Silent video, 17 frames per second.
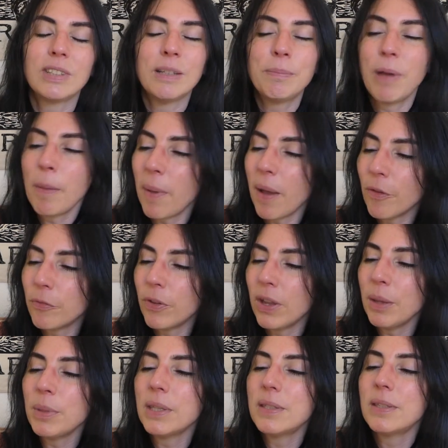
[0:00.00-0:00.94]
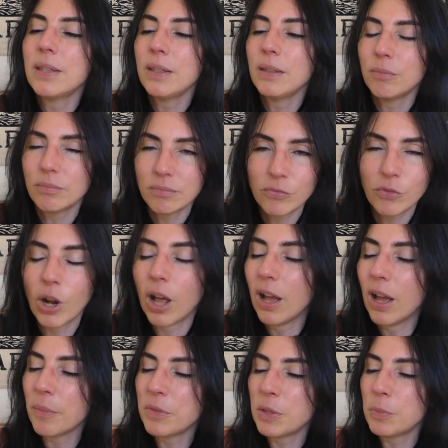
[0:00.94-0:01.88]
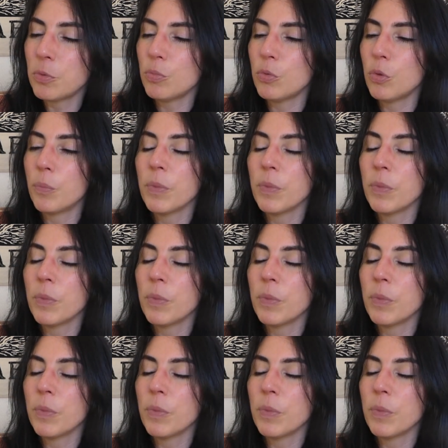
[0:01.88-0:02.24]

C'est pas parfait, mais c'est, voilà, un petit peu mieux.